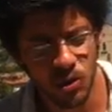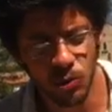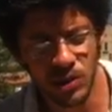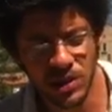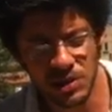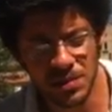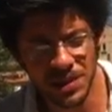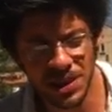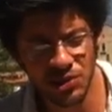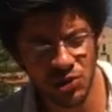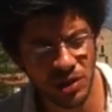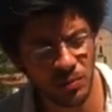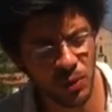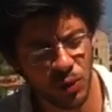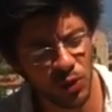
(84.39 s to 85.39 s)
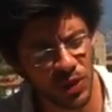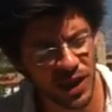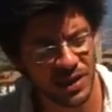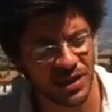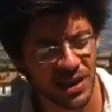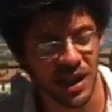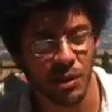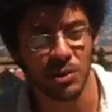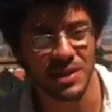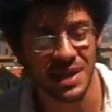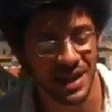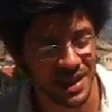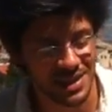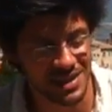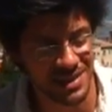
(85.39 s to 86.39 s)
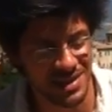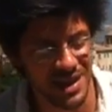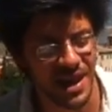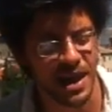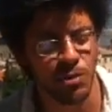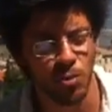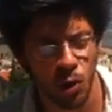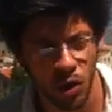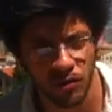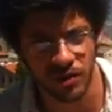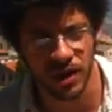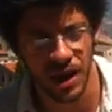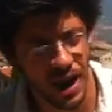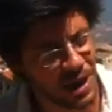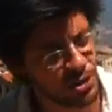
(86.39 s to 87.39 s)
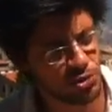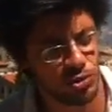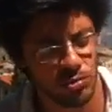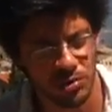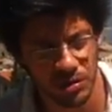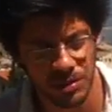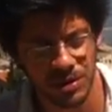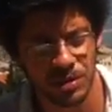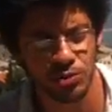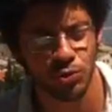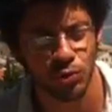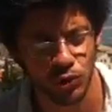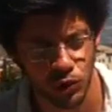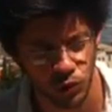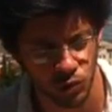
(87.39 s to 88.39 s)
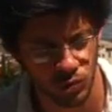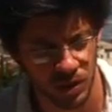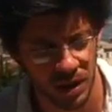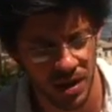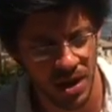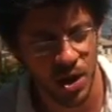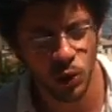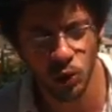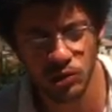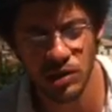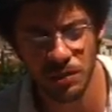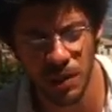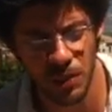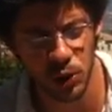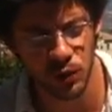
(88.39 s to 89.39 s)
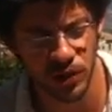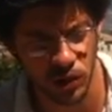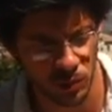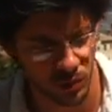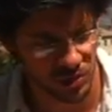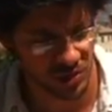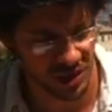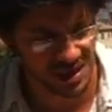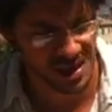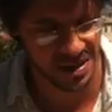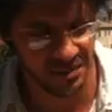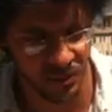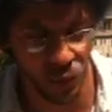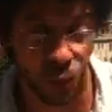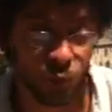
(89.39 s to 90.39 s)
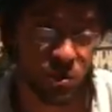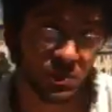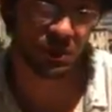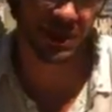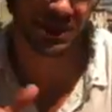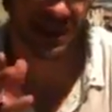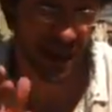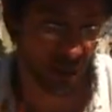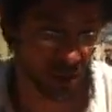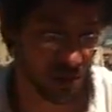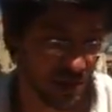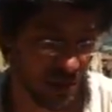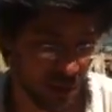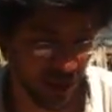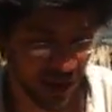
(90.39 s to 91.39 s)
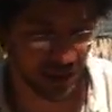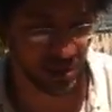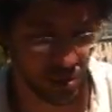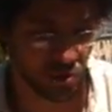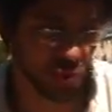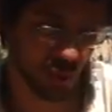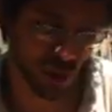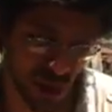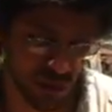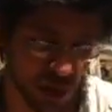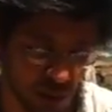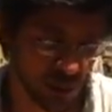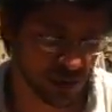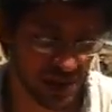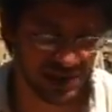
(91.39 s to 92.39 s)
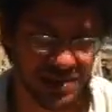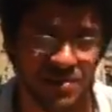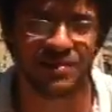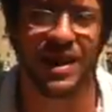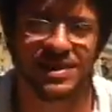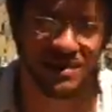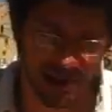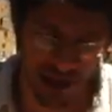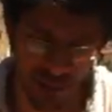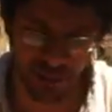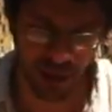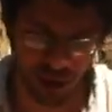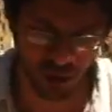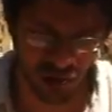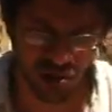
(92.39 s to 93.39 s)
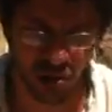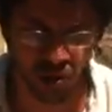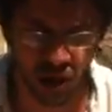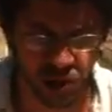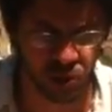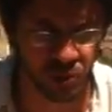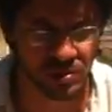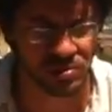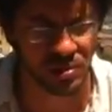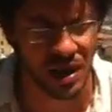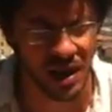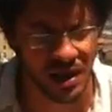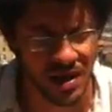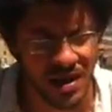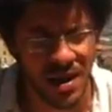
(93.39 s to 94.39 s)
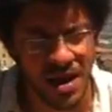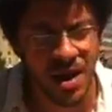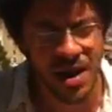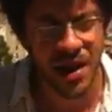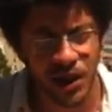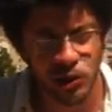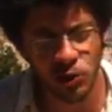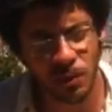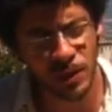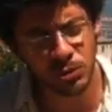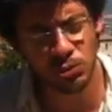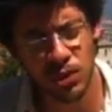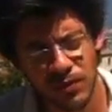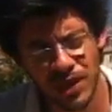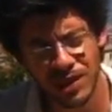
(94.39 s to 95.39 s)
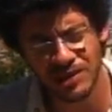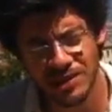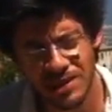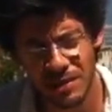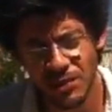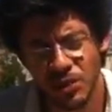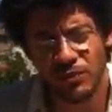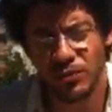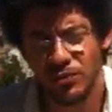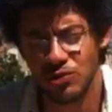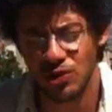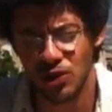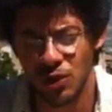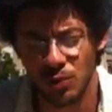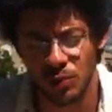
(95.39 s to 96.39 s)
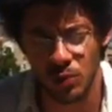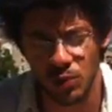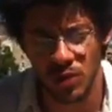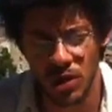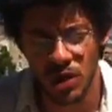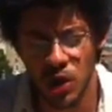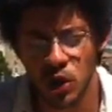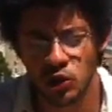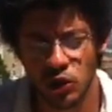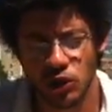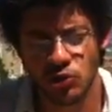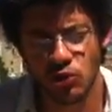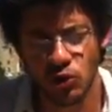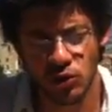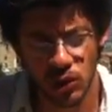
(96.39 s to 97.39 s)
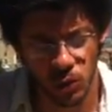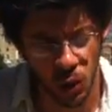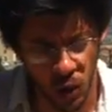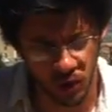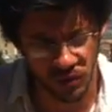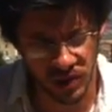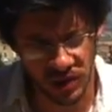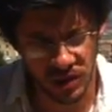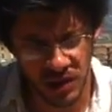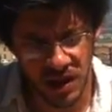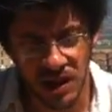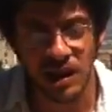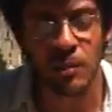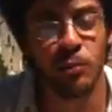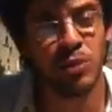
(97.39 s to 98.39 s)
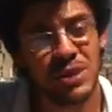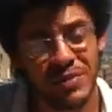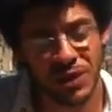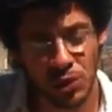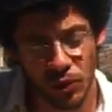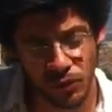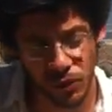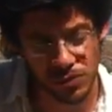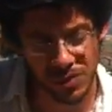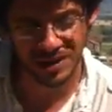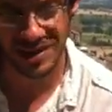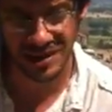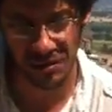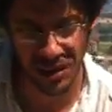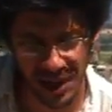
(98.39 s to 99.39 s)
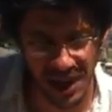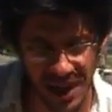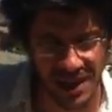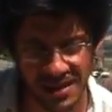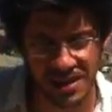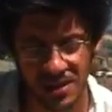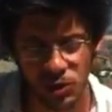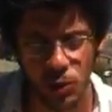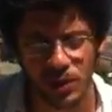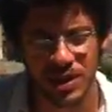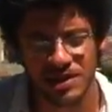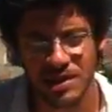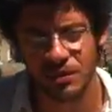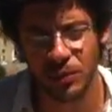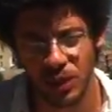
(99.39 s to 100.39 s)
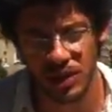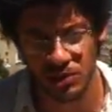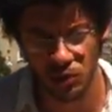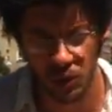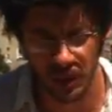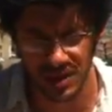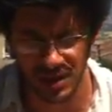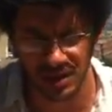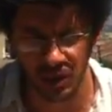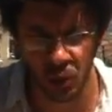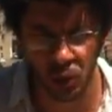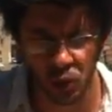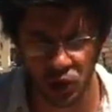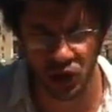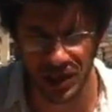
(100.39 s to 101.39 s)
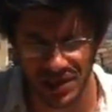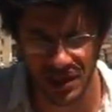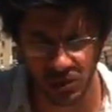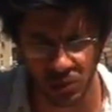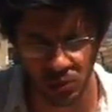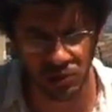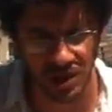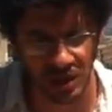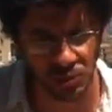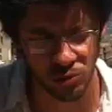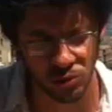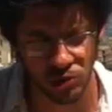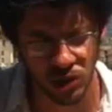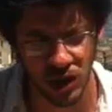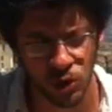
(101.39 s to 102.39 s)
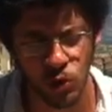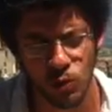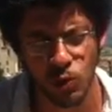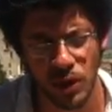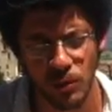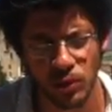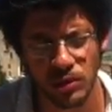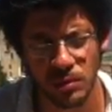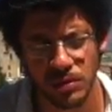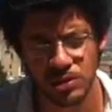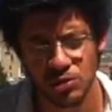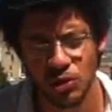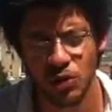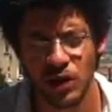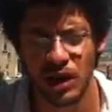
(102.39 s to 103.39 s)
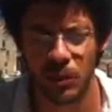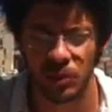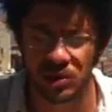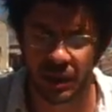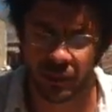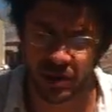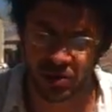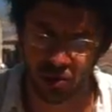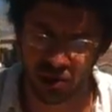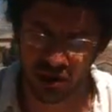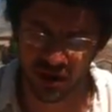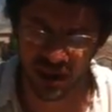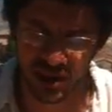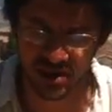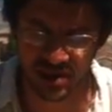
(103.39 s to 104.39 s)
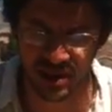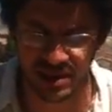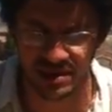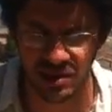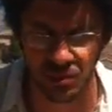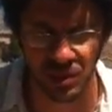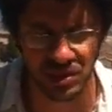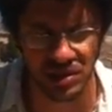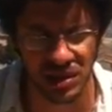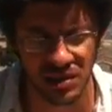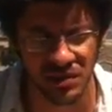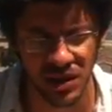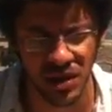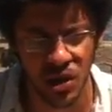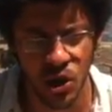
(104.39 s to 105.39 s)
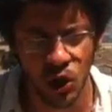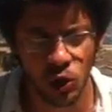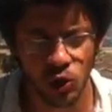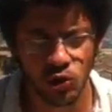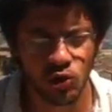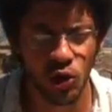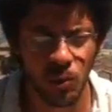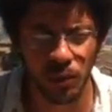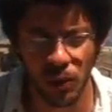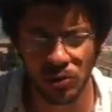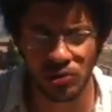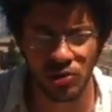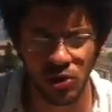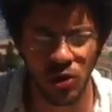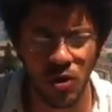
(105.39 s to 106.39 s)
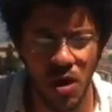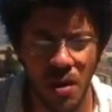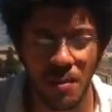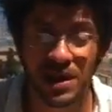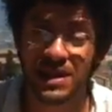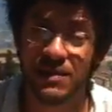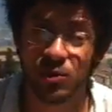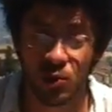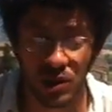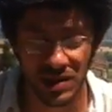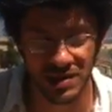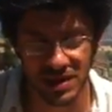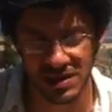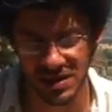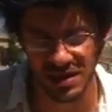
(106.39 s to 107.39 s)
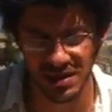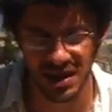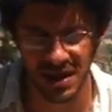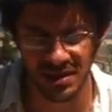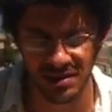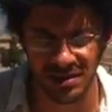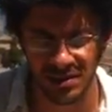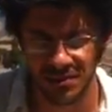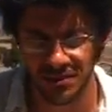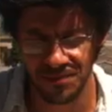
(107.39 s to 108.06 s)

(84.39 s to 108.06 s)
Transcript: Un'interpretazione più corretta è che questa crisi è nuova, assolutamente sconosciuta. Non sappiamo dove ci porterà, oppure pensiamo di saperlo e supponiamo di poter salvare sempre il nostro angoletto personale, e soprattutto i vecchi sistemi non funzionano più. Ce ne sono di nuovi che pur avendo forme similari, come ad esempio la riscoperta della coscienza di uno stato sociale comune a molte persone che potrebbero condividere interessi e obiettivi, non solo possono, ma devono essere tentati.